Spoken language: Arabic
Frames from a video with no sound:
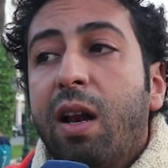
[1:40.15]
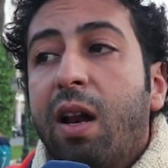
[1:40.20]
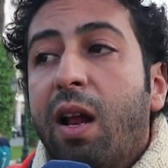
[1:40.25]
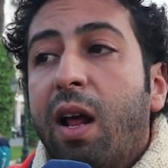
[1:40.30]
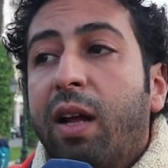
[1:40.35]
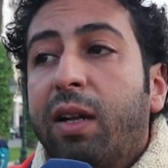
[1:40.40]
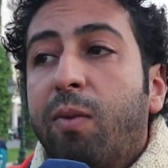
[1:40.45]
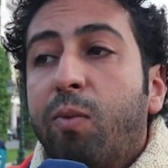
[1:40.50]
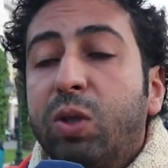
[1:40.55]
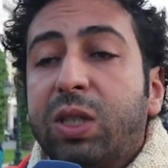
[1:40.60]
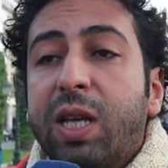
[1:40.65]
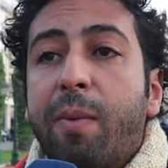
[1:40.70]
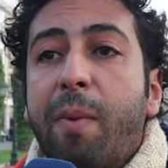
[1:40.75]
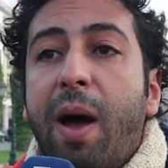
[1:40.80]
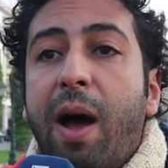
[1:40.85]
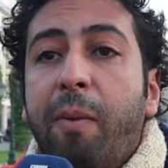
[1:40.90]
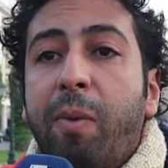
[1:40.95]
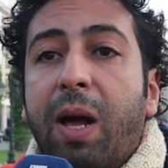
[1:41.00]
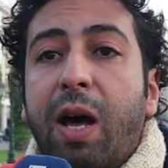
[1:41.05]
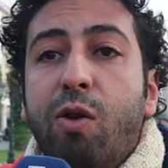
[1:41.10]
هاد
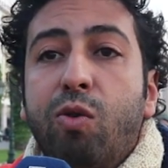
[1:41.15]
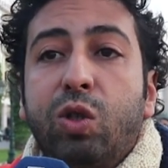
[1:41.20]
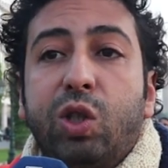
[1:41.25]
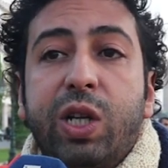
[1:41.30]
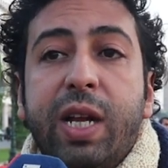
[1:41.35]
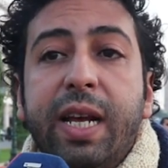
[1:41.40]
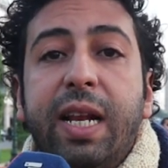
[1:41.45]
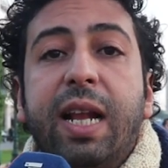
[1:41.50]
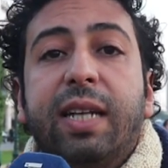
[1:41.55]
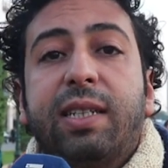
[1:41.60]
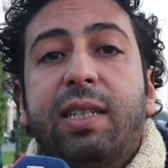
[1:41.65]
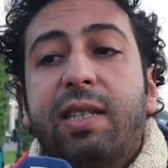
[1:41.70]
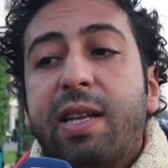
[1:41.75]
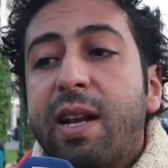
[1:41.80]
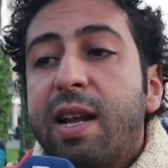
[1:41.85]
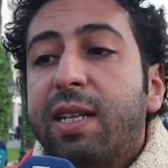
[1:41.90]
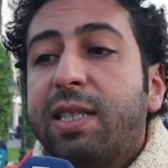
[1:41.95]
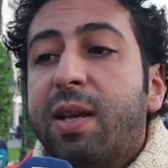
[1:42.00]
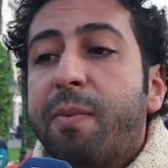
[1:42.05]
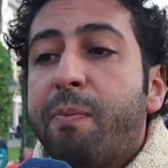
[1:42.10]
المتابعه بالقانون الجنائي لا
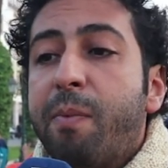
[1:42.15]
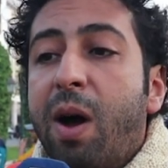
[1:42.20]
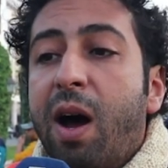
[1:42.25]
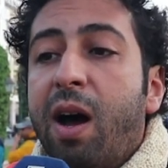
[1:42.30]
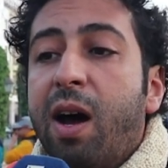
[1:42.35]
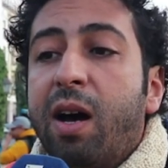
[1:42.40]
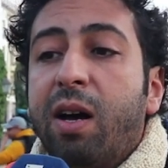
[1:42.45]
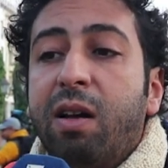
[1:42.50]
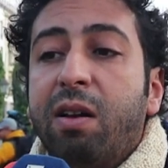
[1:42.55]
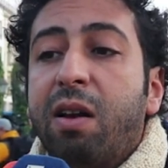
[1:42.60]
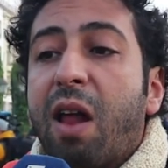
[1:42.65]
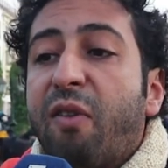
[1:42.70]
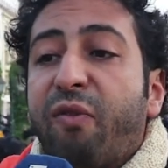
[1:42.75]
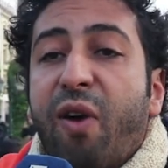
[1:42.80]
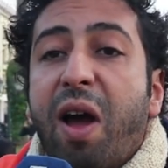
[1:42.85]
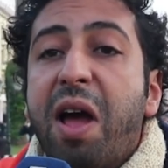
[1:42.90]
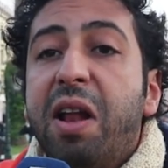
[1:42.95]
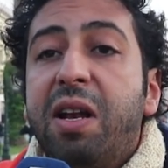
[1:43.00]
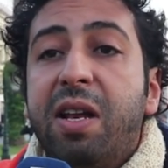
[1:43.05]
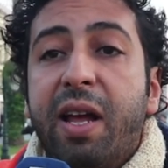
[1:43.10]
تتناسب مع
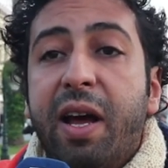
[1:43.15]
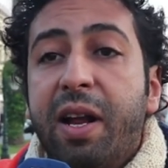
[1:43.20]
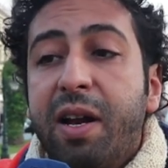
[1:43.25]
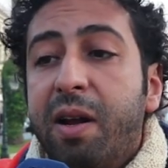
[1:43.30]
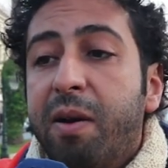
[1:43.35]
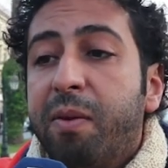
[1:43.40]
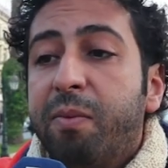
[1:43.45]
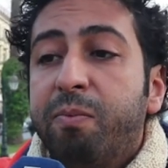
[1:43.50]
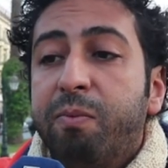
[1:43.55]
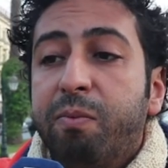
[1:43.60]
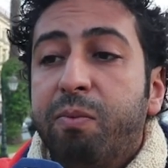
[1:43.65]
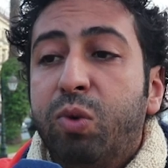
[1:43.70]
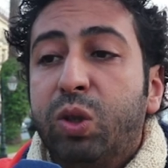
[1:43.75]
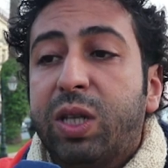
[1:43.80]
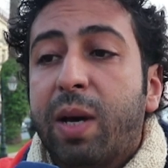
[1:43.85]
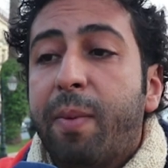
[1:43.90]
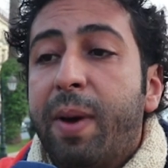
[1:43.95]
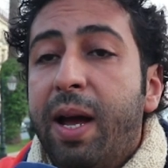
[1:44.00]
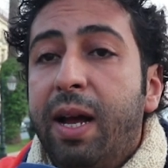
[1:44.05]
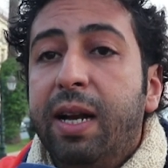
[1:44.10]
الافعال اللي انا
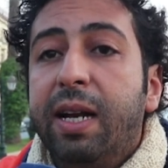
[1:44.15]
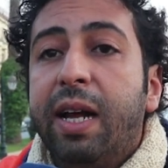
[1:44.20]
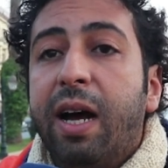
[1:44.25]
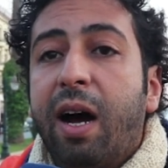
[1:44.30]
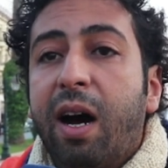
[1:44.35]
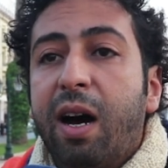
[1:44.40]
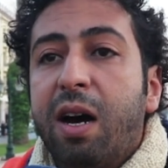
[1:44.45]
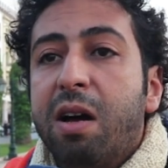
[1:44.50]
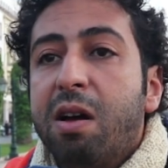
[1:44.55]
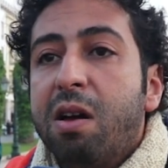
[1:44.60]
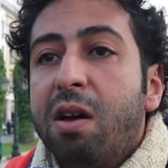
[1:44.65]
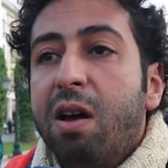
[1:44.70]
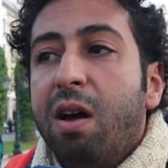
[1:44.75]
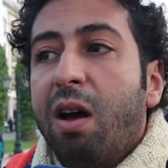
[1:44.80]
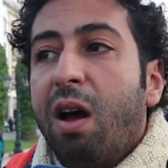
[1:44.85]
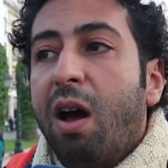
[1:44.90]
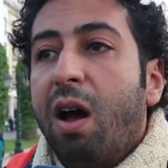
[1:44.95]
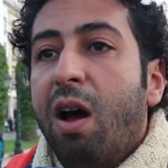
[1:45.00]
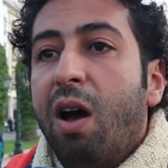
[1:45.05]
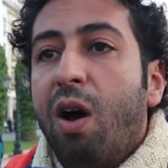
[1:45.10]
متابع عليها
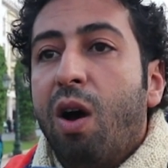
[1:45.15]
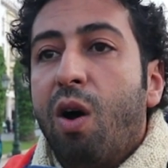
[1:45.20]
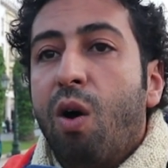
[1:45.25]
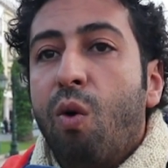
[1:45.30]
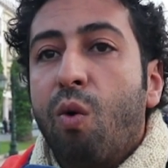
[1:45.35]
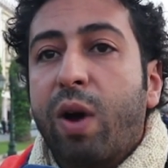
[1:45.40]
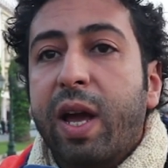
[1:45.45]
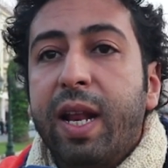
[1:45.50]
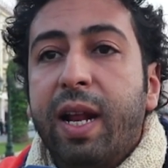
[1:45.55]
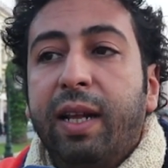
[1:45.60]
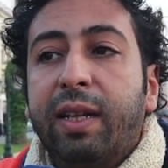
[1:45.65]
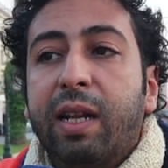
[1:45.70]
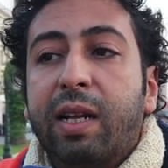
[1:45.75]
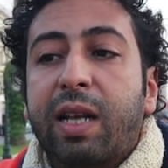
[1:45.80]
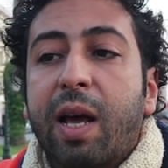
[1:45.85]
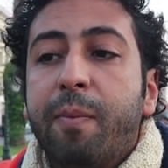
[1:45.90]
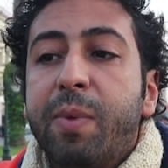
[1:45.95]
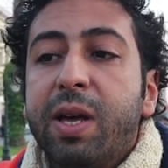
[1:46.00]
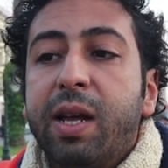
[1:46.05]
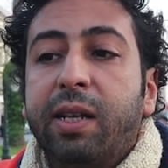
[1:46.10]
وكاين عدد
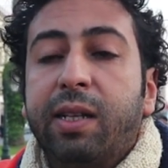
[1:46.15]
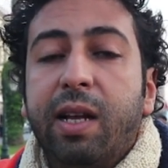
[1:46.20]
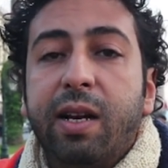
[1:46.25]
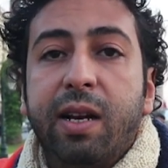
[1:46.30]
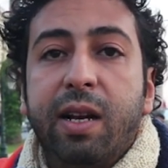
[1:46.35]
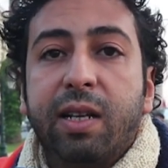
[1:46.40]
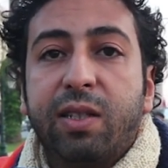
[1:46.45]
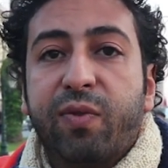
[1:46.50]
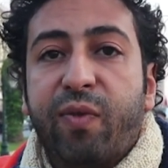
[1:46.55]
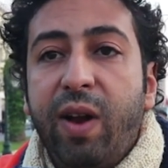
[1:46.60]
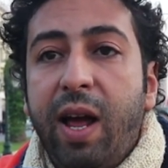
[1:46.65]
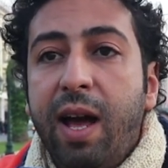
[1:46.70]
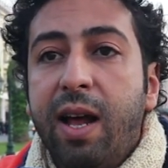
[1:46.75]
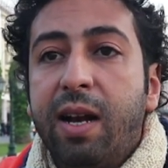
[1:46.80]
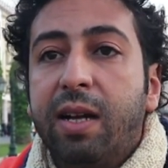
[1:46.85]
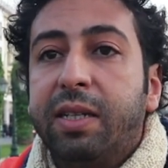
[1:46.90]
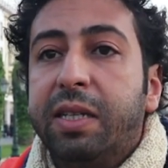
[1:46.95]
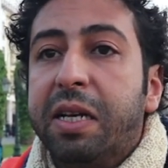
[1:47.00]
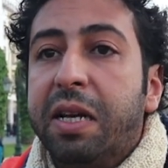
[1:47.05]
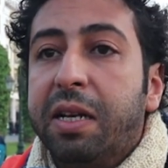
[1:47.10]
كبير ديال الناس في
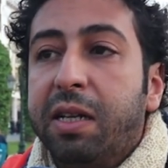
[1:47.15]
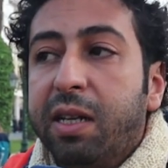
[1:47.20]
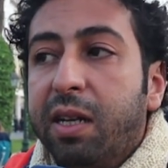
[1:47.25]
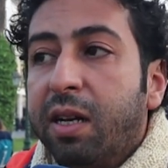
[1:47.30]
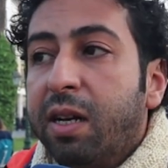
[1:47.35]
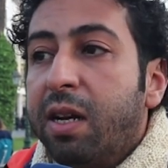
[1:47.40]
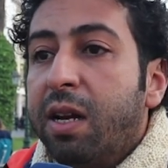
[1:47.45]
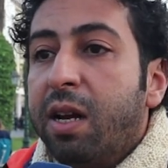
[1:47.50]
الحاله ديالي